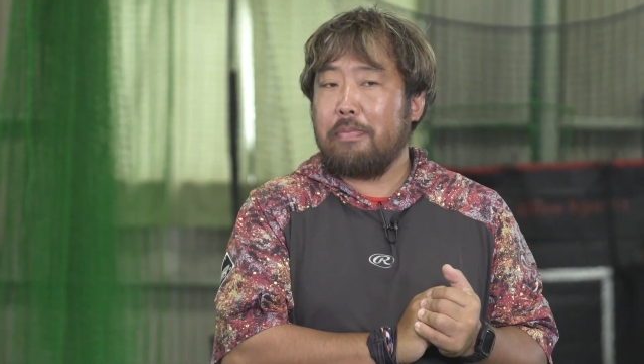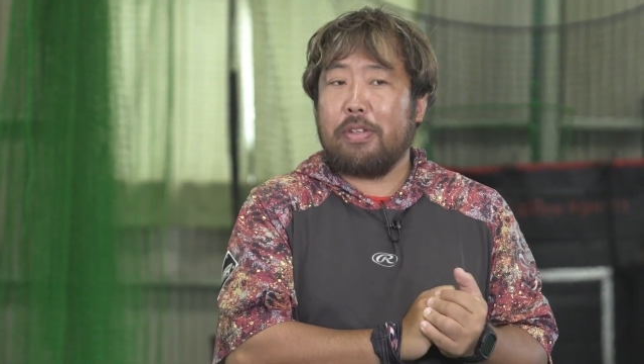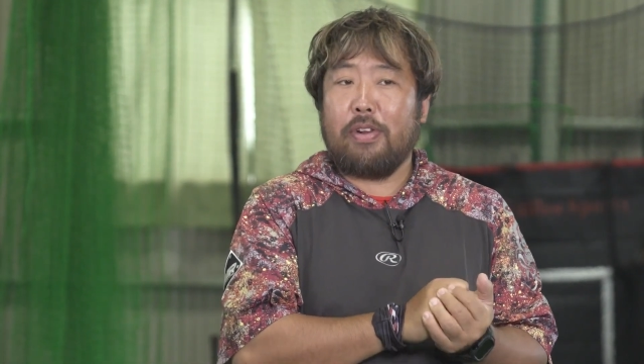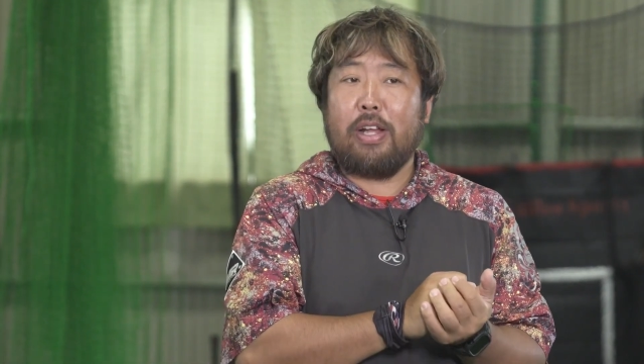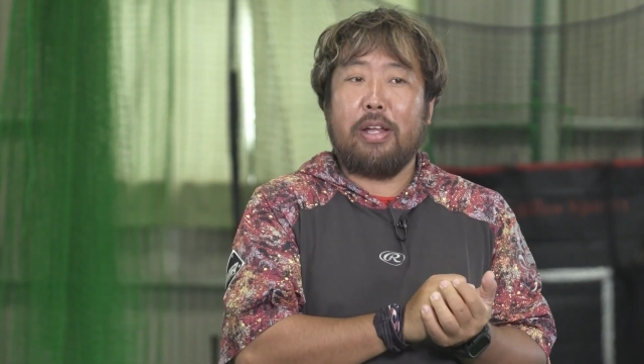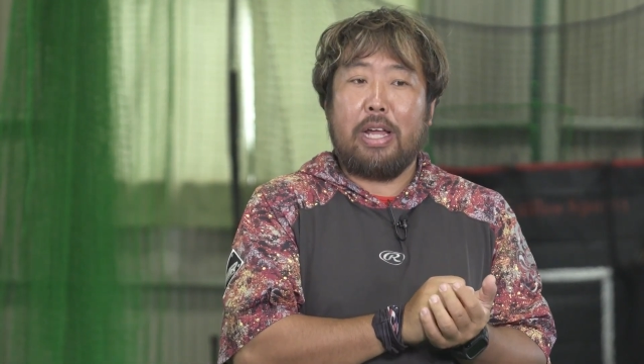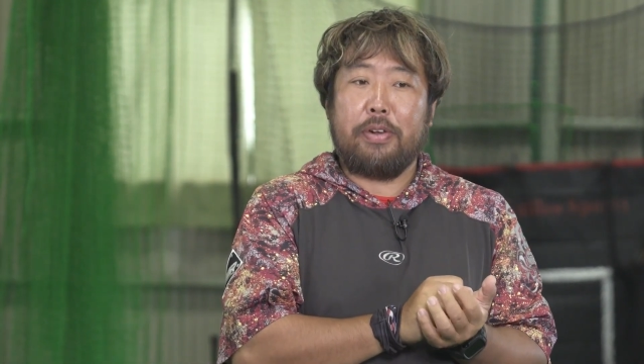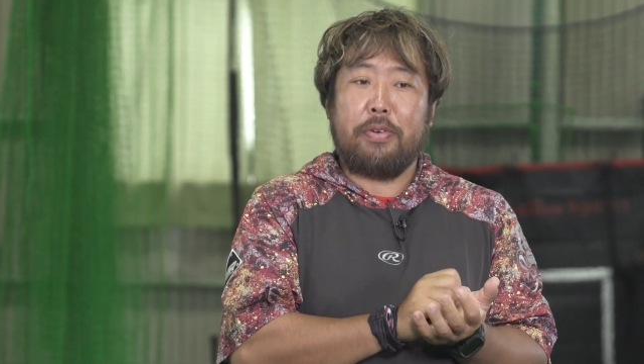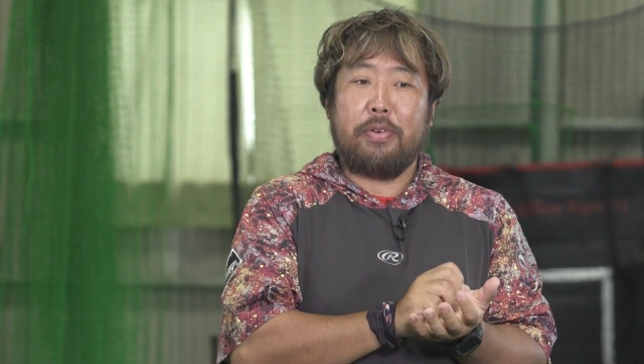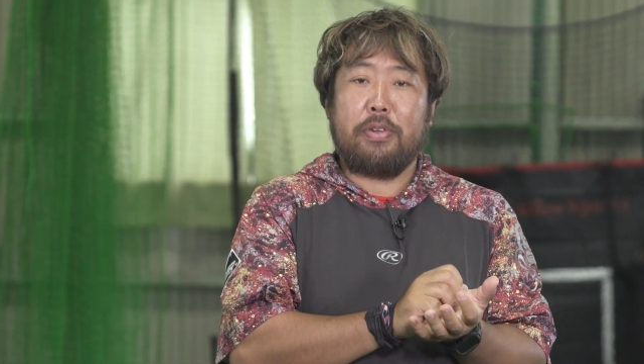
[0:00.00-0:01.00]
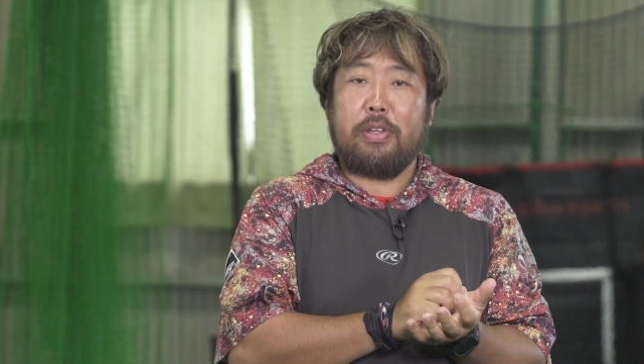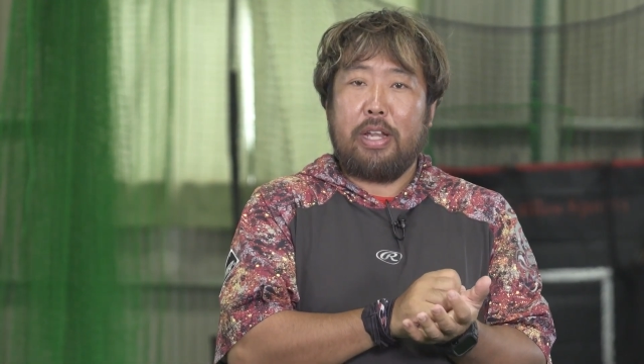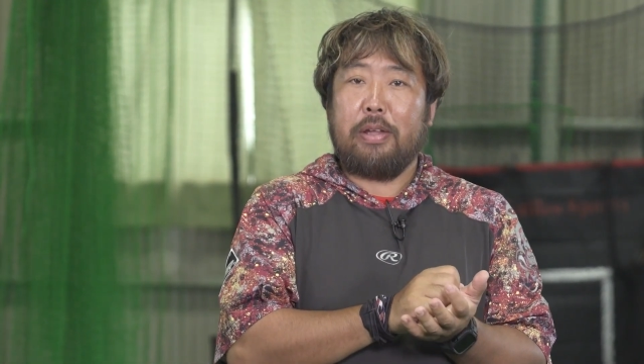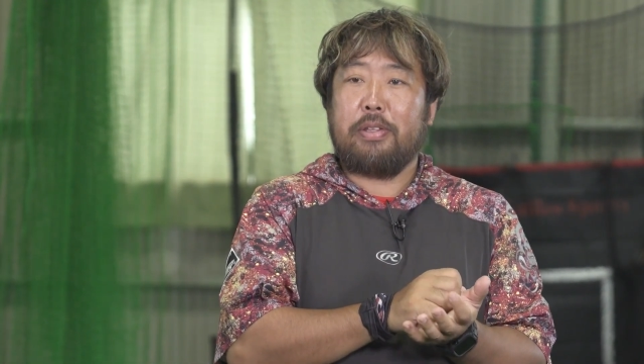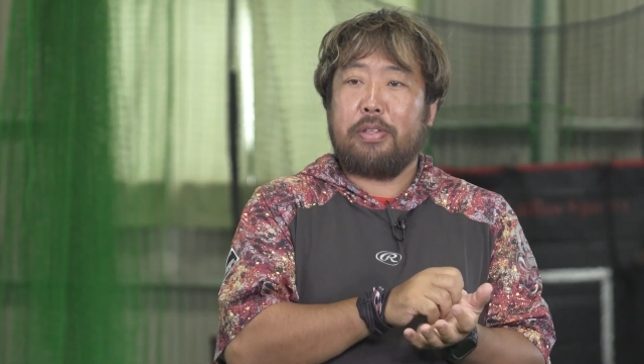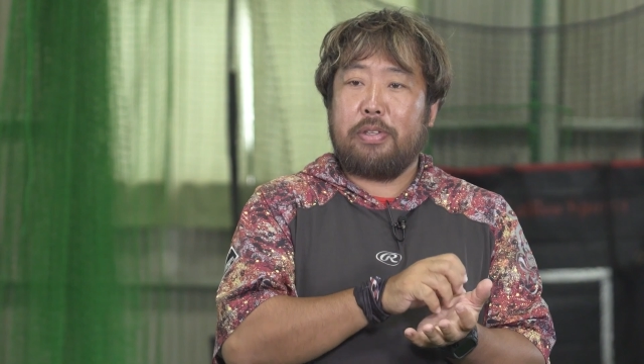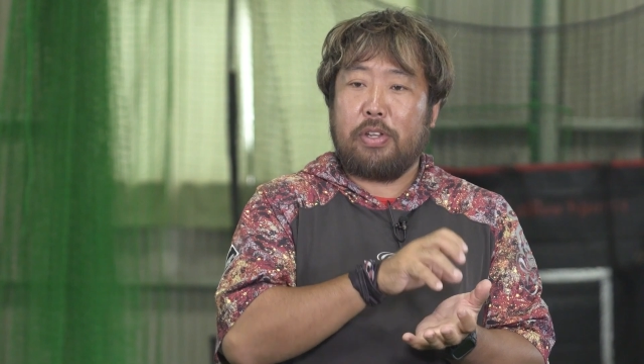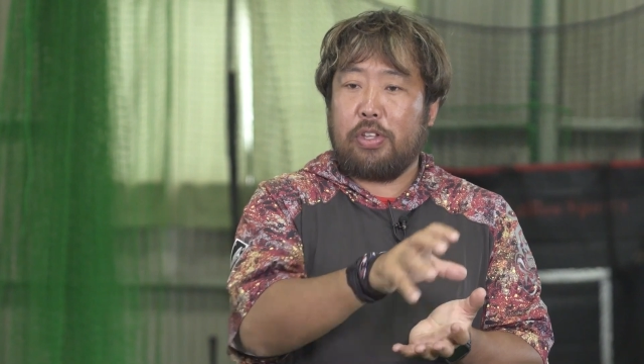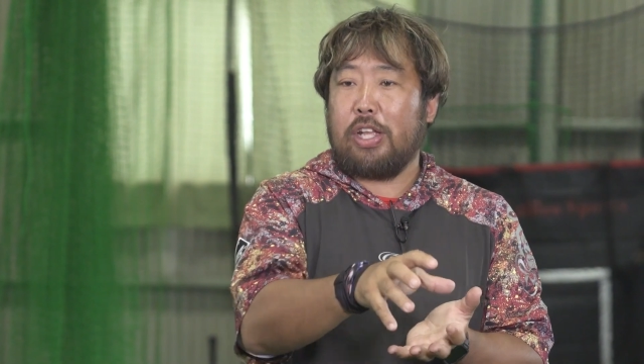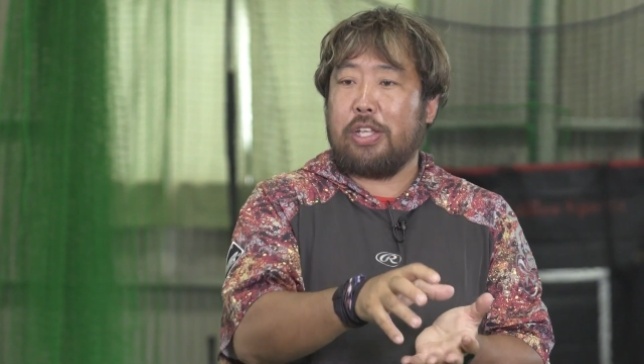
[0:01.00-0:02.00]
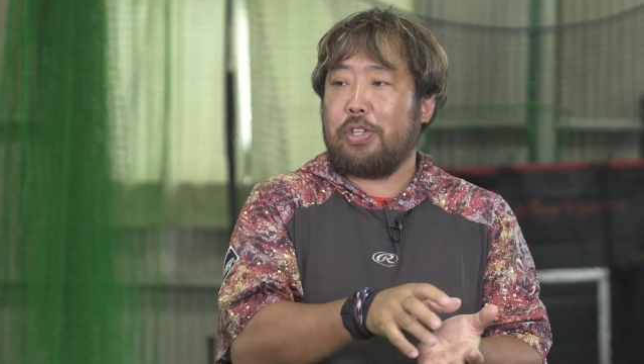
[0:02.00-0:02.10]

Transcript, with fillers: まあ、それはあの、ね、ちょっとやっ